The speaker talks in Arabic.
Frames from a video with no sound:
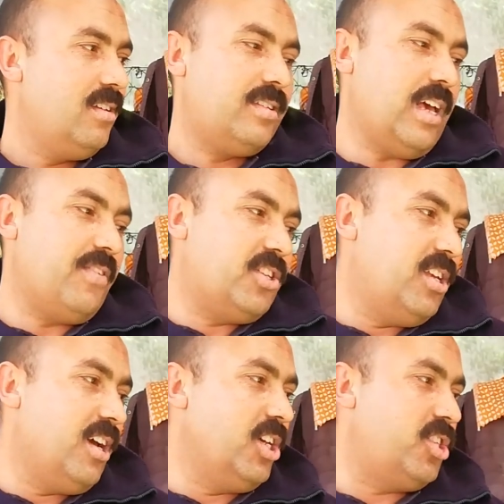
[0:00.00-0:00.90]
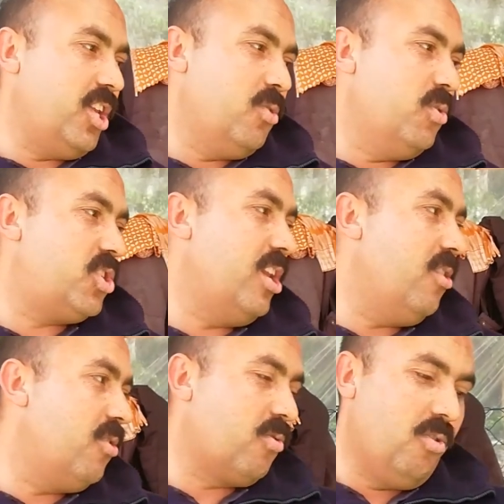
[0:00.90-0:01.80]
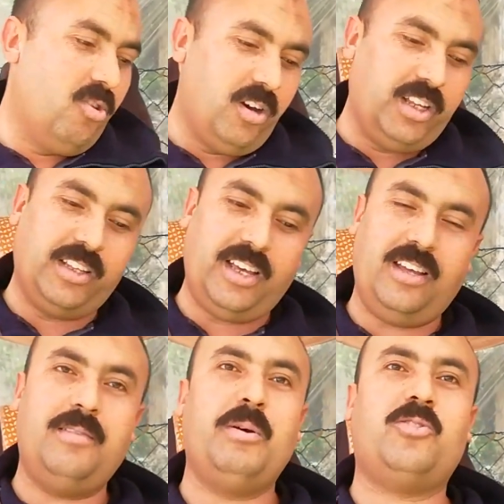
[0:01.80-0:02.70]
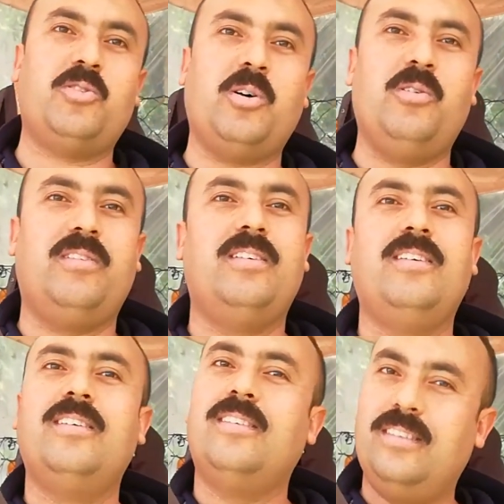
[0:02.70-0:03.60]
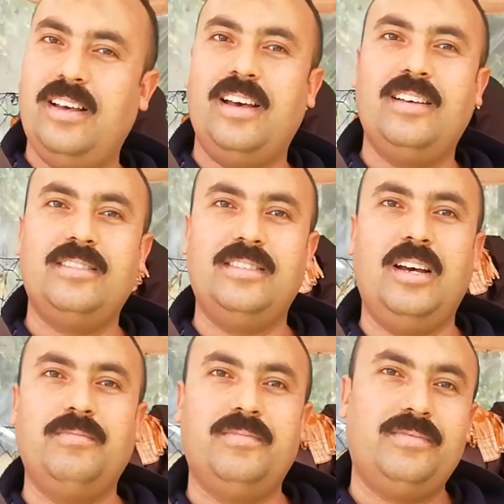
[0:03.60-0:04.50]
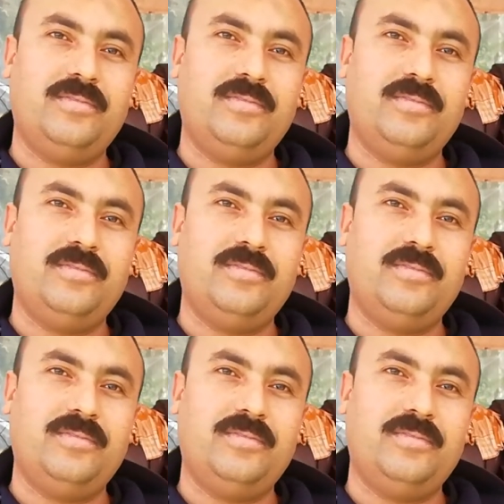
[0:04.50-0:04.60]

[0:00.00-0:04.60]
صافي هادشي اللي غيشري ماشي الاخر كله غادي يضيع ما خصوش يطول هذا اللي كاين آه، نعم. نشكرك